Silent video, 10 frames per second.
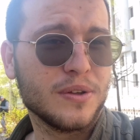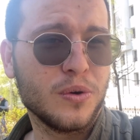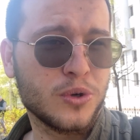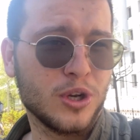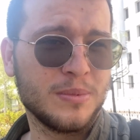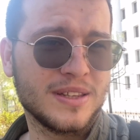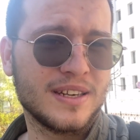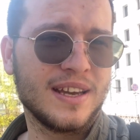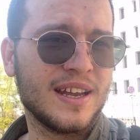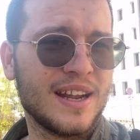10
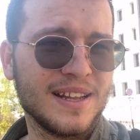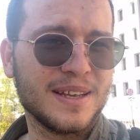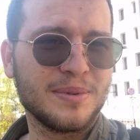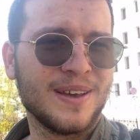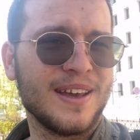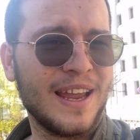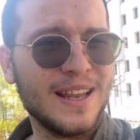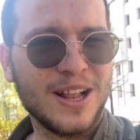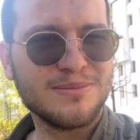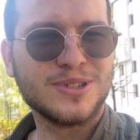kilometreye herhalde bir
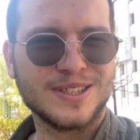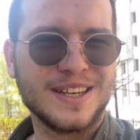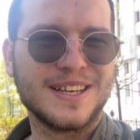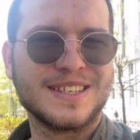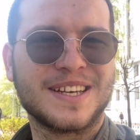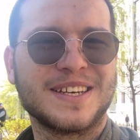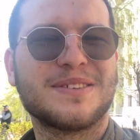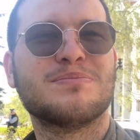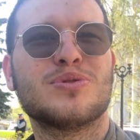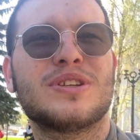50-60 lira yazar.
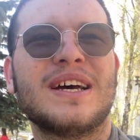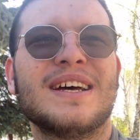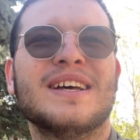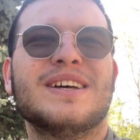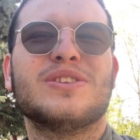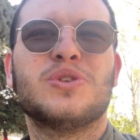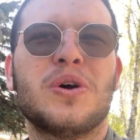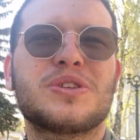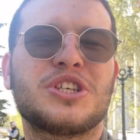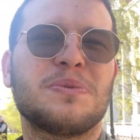Burada
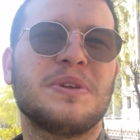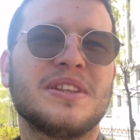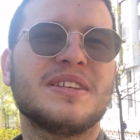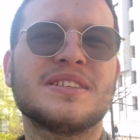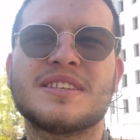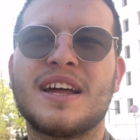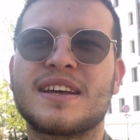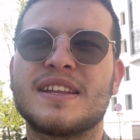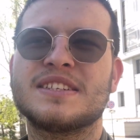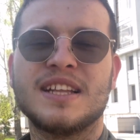4 kişi bindiğinizde
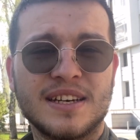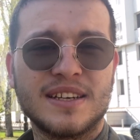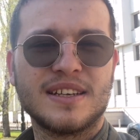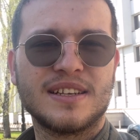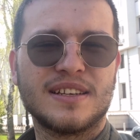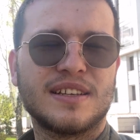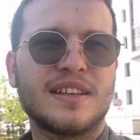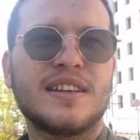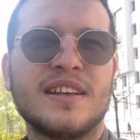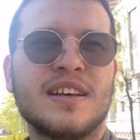arkadaşlar
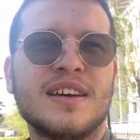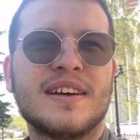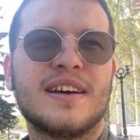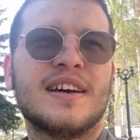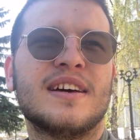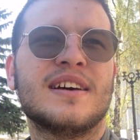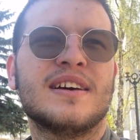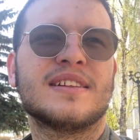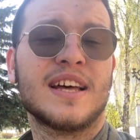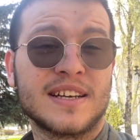e,
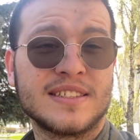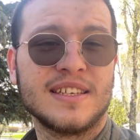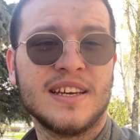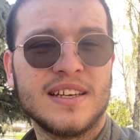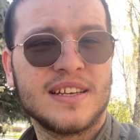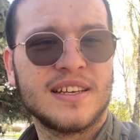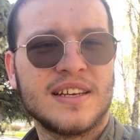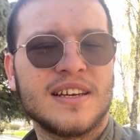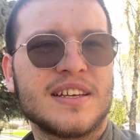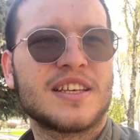taksiye
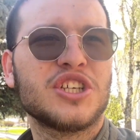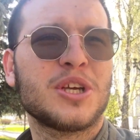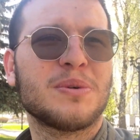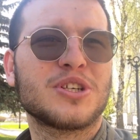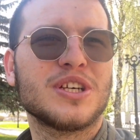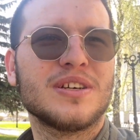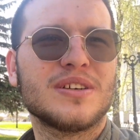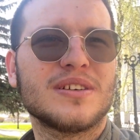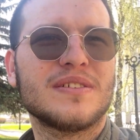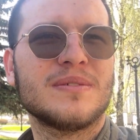kişi başı
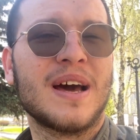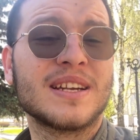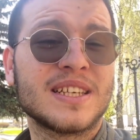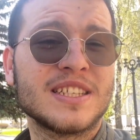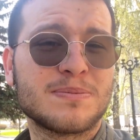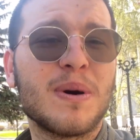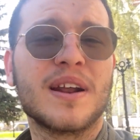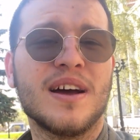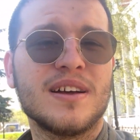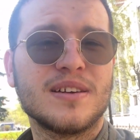vereceğiniz
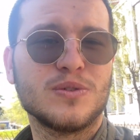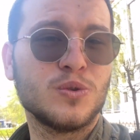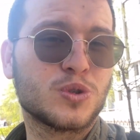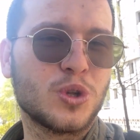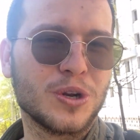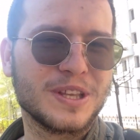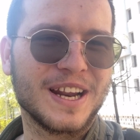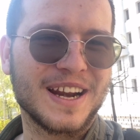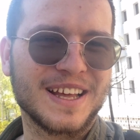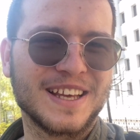para 3-4 lira
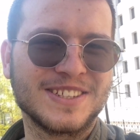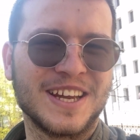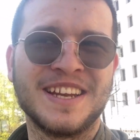arkadaşlar.